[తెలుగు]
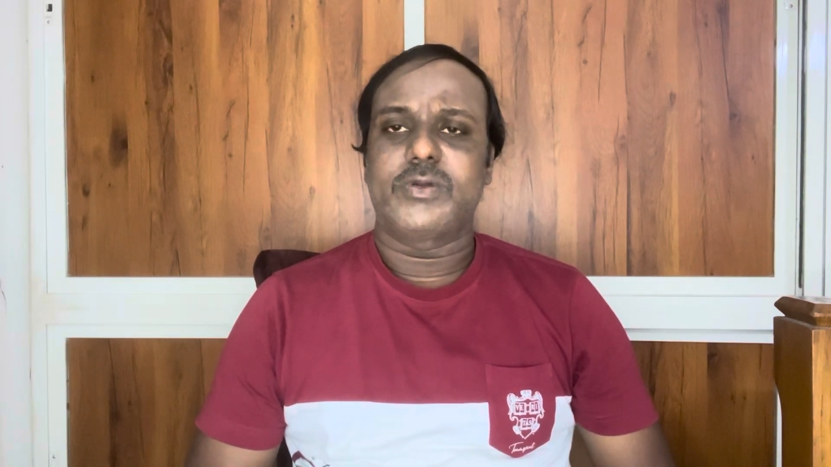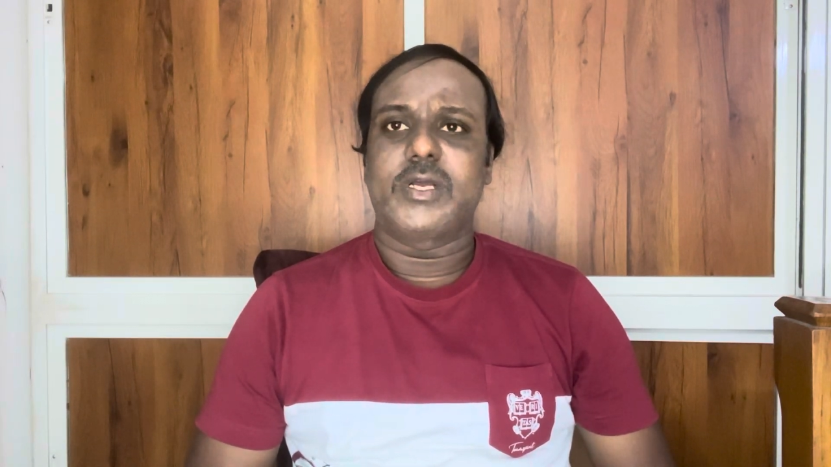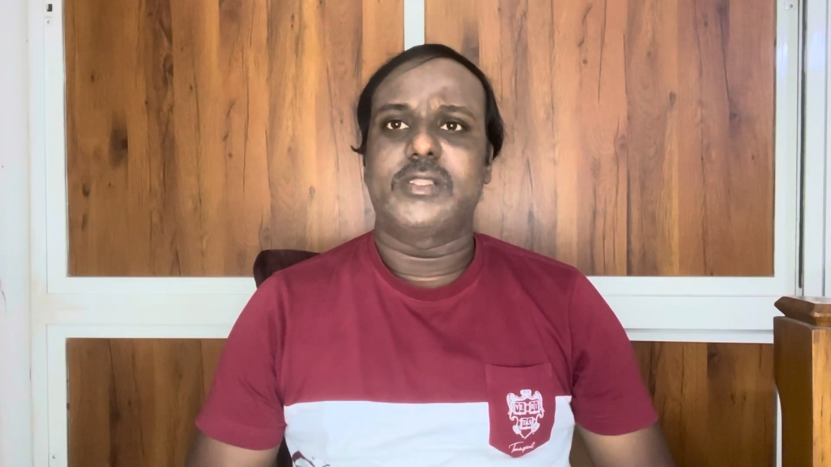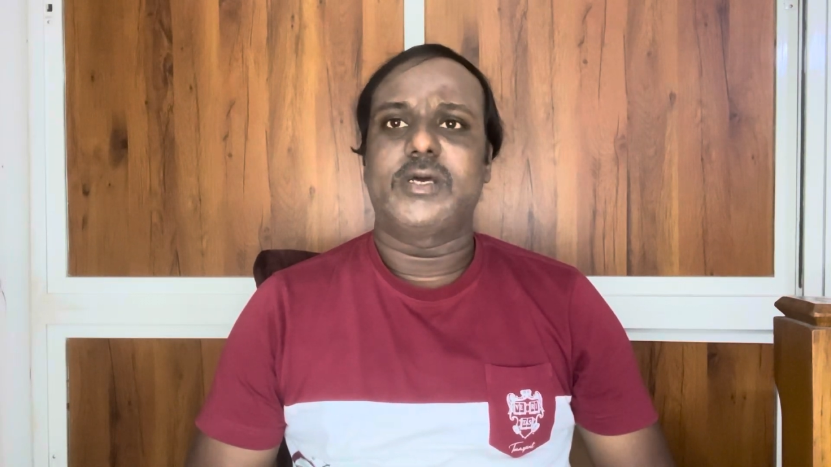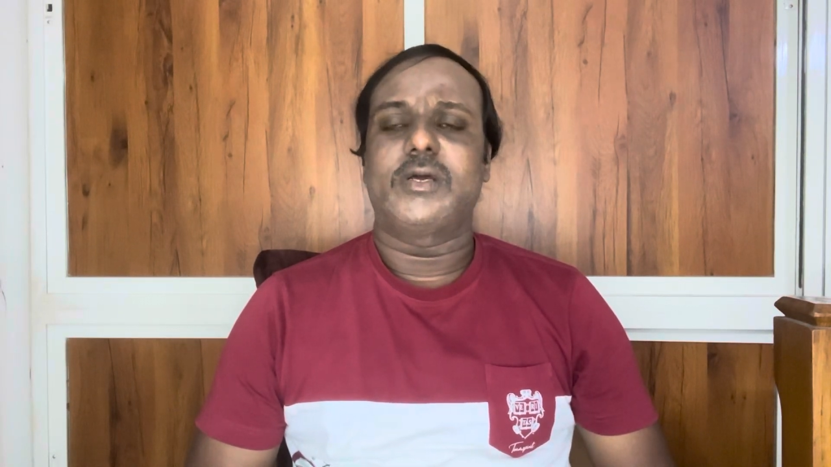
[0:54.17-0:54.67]

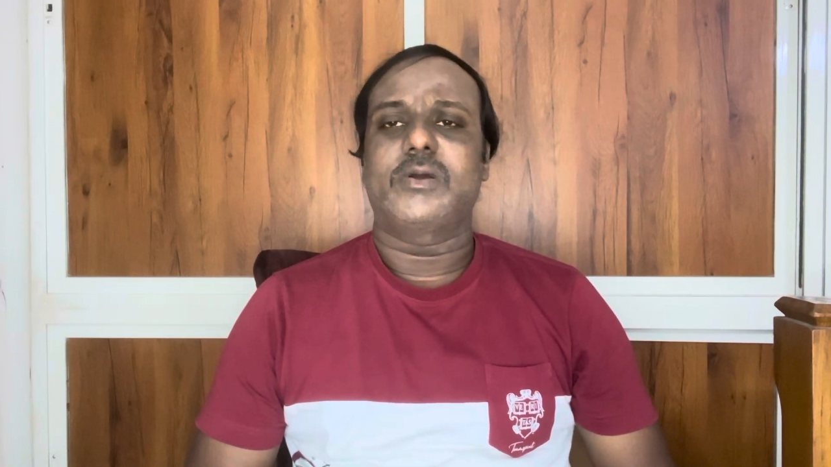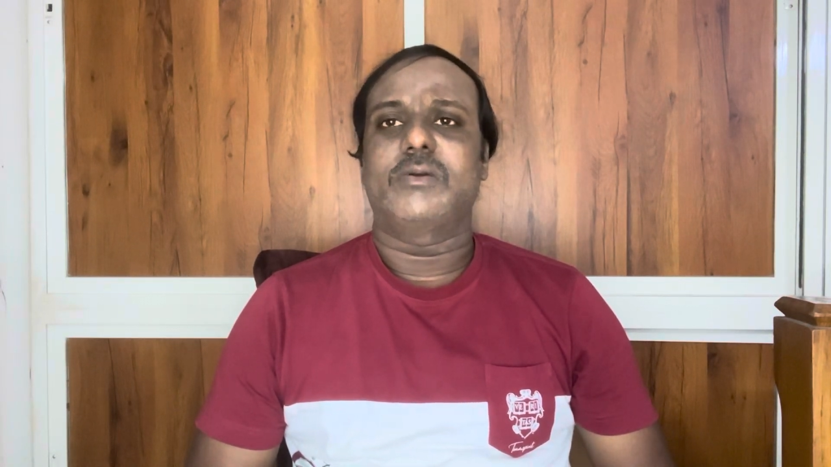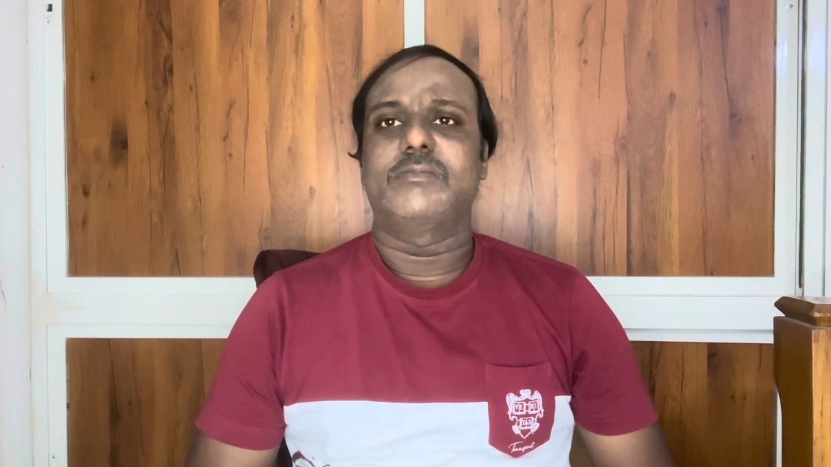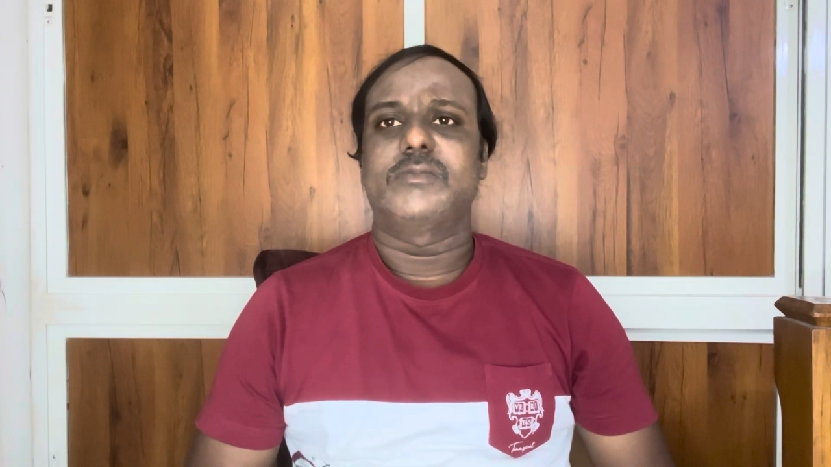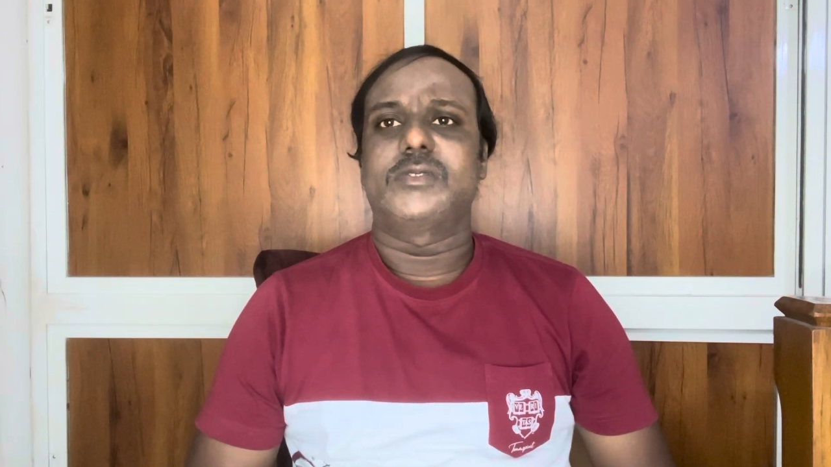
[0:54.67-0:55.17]
గత
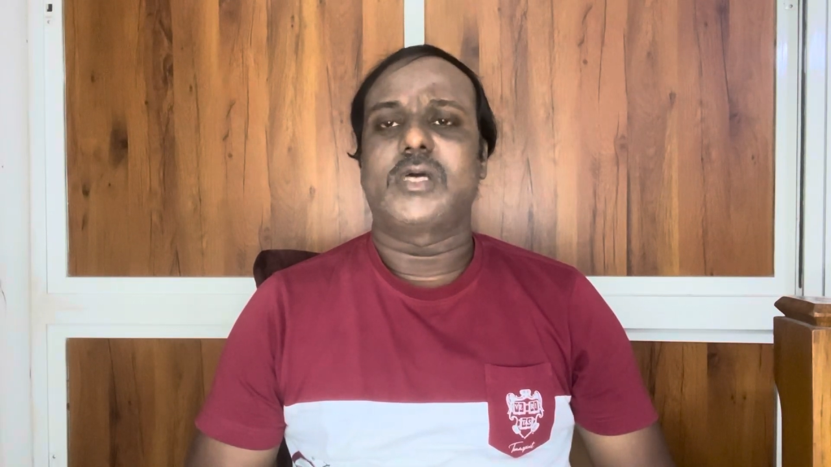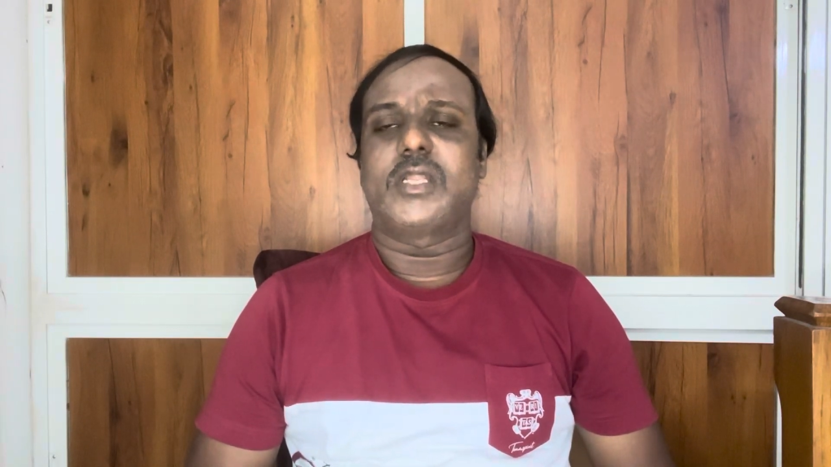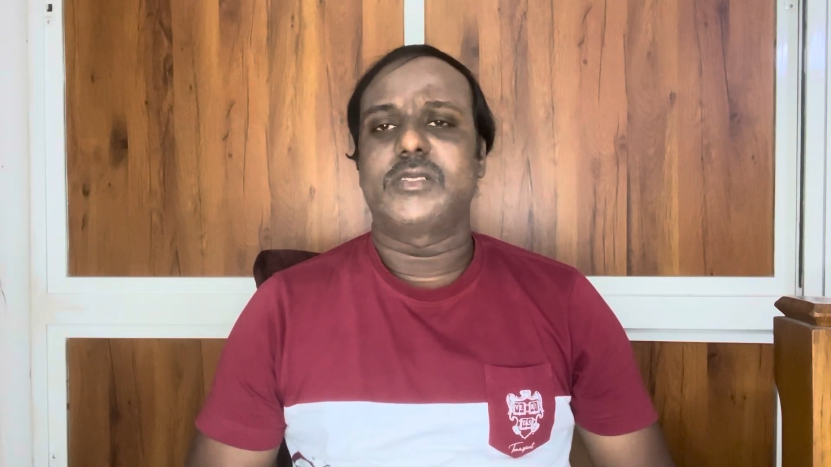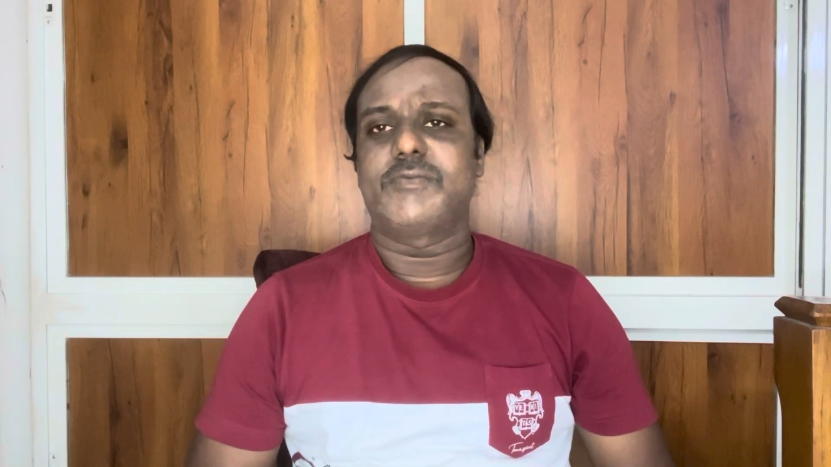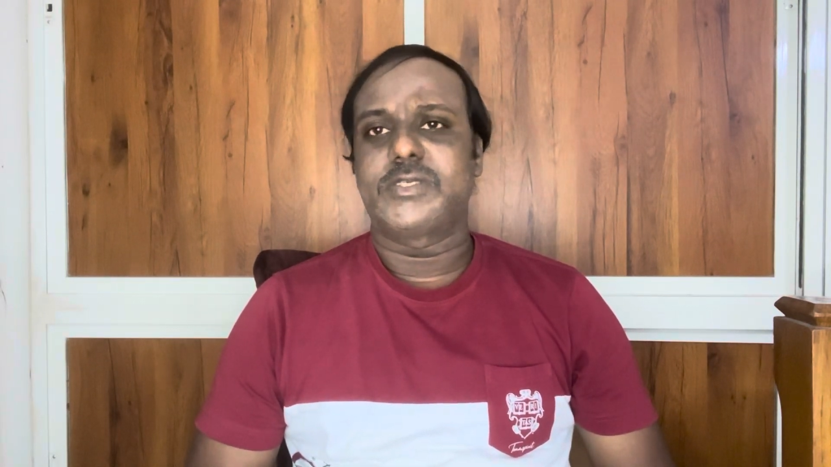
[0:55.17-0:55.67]
చాలా
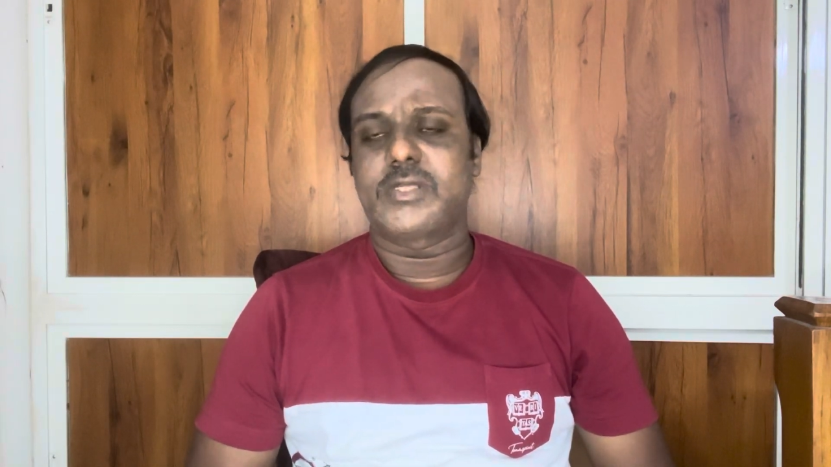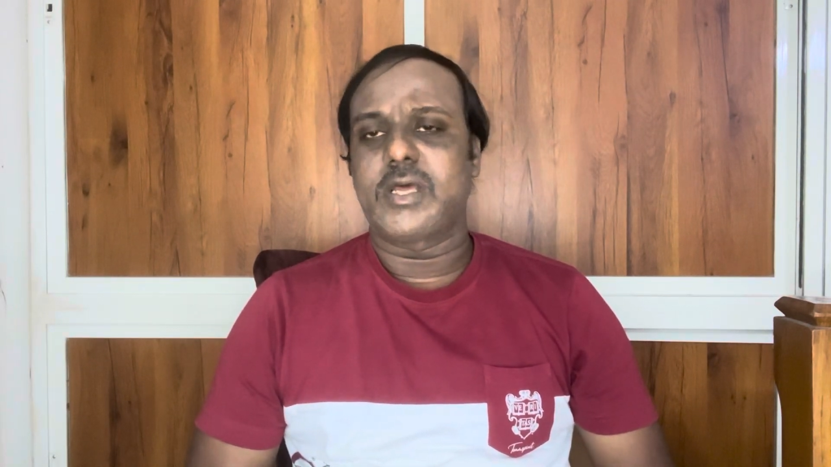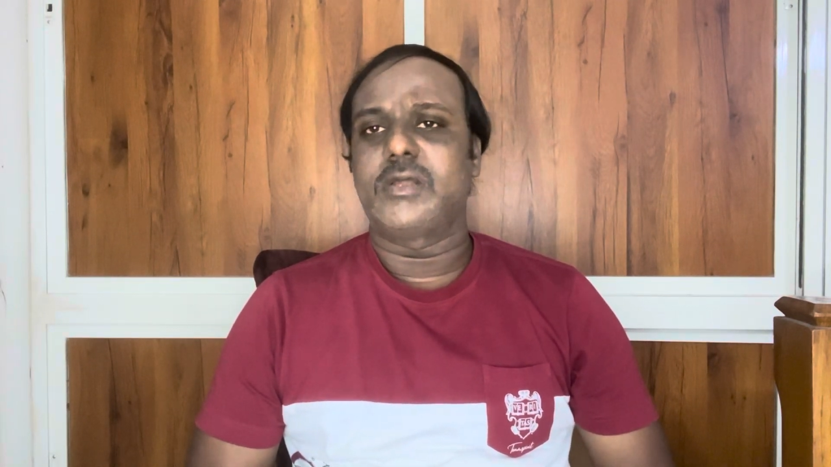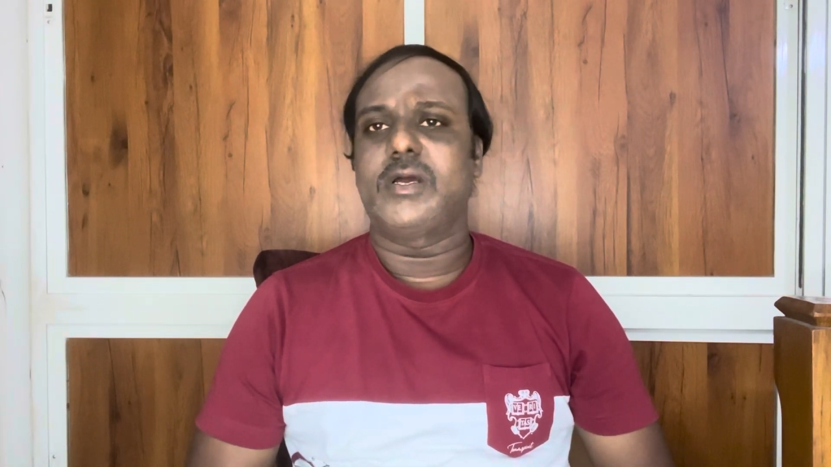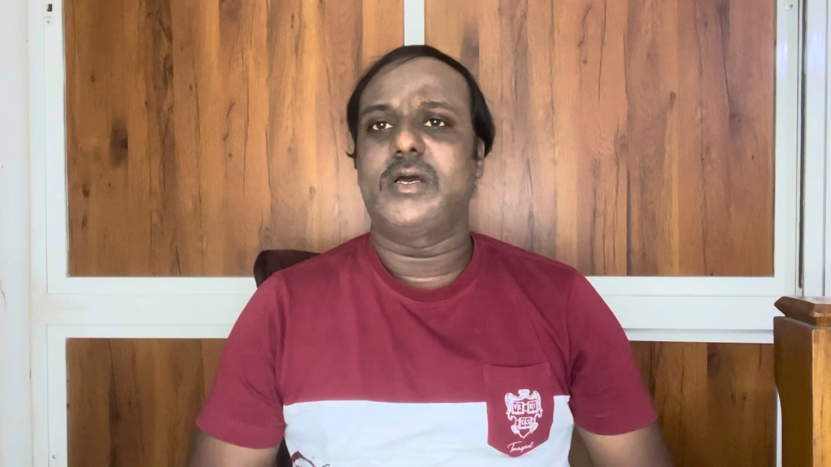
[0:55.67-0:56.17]

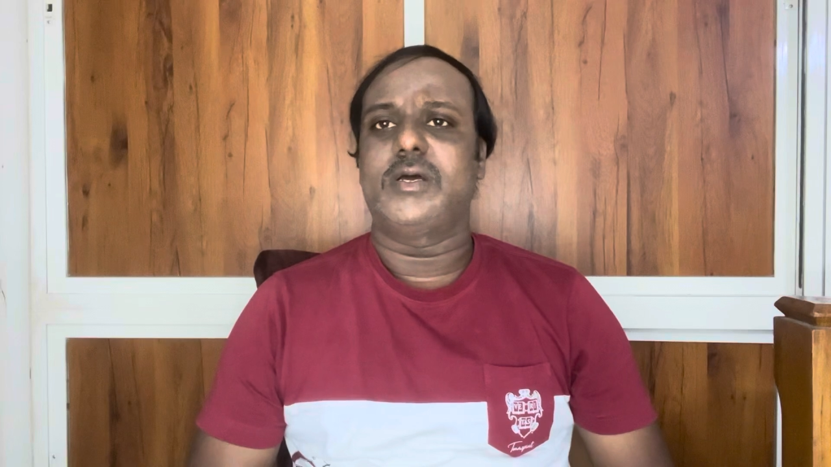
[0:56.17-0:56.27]
సంవత్సరాలుగా